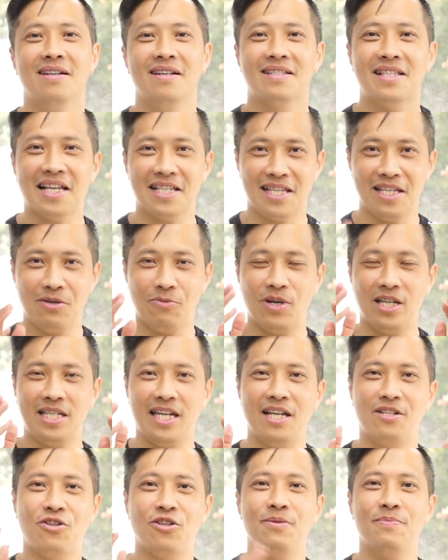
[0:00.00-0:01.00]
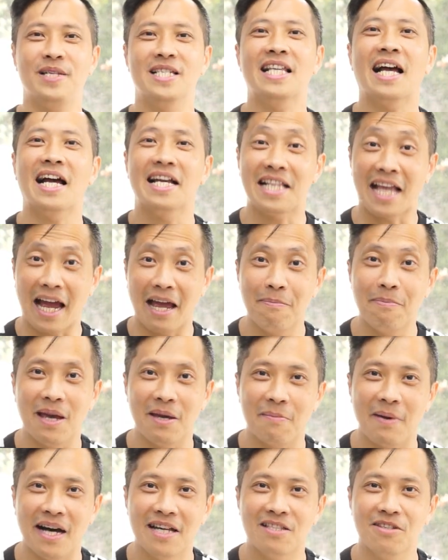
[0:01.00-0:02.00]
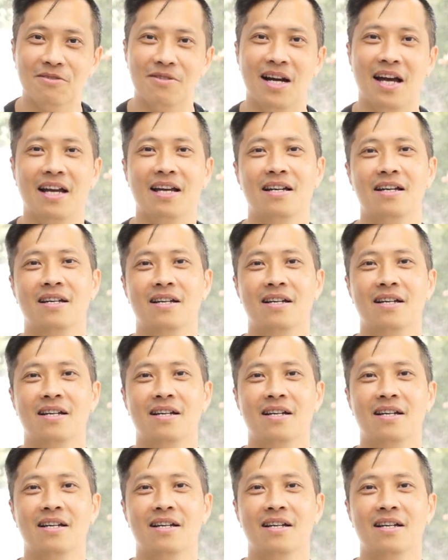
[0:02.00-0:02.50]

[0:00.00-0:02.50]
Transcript: 但是因为现在居民上来台北嘛，对不对？